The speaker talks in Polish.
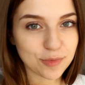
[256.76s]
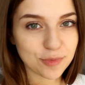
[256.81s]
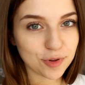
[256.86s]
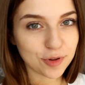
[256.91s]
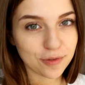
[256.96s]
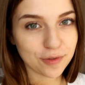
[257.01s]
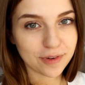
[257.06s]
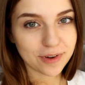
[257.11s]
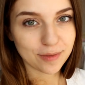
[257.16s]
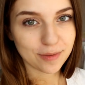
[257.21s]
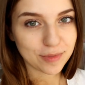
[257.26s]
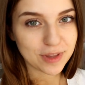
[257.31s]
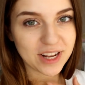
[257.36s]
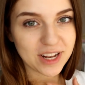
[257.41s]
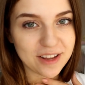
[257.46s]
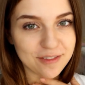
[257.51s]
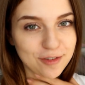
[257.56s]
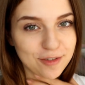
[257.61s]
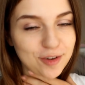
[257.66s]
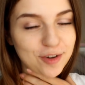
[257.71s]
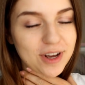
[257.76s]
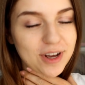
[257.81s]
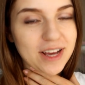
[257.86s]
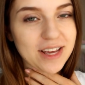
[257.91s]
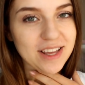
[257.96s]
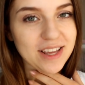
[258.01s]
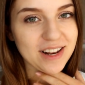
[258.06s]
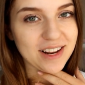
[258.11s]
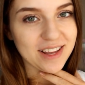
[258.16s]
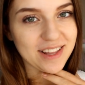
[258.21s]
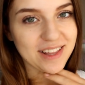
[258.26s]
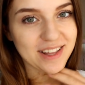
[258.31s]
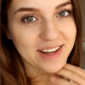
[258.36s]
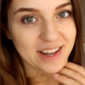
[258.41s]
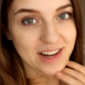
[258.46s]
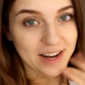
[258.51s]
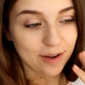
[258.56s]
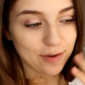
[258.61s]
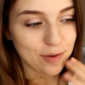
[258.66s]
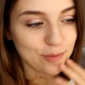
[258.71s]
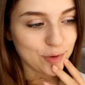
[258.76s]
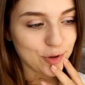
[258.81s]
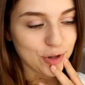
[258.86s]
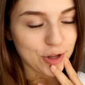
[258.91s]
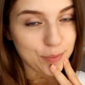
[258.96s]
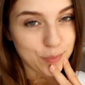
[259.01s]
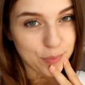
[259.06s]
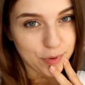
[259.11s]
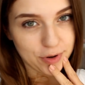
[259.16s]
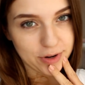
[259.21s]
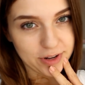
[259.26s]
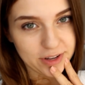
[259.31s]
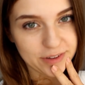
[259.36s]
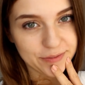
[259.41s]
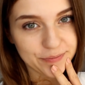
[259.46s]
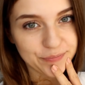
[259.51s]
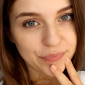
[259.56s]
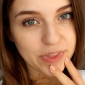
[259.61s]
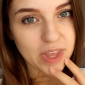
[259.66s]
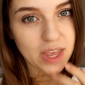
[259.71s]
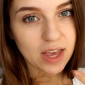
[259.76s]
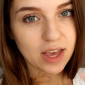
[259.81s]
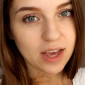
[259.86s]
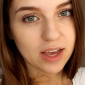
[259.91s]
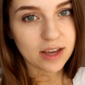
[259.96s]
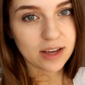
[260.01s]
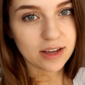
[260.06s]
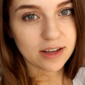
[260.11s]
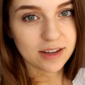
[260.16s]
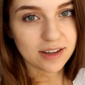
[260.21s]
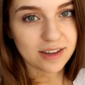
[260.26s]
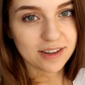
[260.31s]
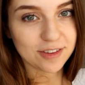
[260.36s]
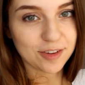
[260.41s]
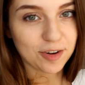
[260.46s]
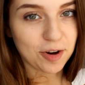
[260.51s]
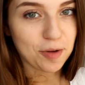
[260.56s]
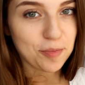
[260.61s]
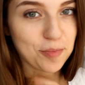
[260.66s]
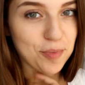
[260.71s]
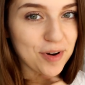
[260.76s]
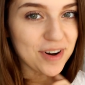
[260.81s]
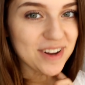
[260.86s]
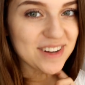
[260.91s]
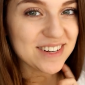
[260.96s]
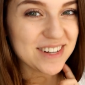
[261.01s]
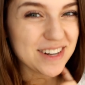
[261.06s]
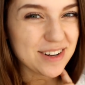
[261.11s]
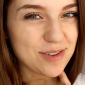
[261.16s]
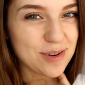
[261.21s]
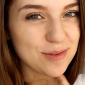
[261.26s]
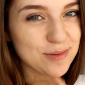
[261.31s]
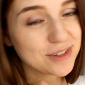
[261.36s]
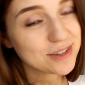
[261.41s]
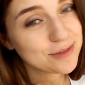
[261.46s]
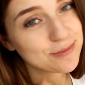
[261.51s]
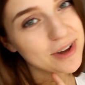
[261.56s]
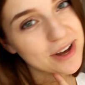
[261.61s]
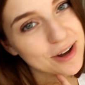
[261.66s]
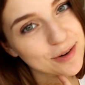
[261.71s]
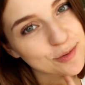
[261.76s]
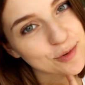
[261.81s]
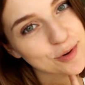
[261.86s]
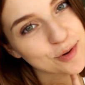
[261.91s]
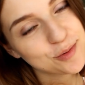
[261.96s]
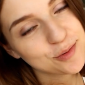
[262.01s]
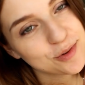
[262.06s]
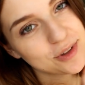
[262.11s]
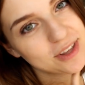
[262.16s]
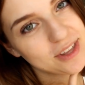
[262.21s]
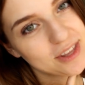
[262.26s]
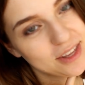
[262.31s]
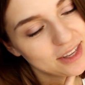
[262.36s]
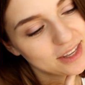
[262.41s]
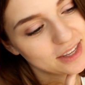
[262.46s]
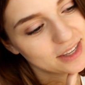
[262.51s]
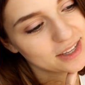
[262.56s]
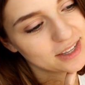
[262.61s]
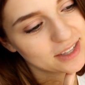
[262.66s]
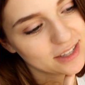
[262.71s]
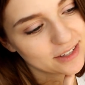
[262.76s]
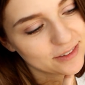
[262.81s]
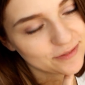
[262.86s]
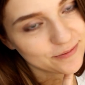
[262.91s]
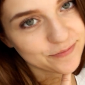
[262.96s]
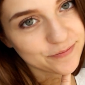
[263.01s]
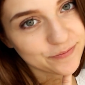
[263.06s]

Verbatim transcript: Zmontowałam tyle vloga, ile nagrałam do tej pory. E, trochę poleżałam z małą i...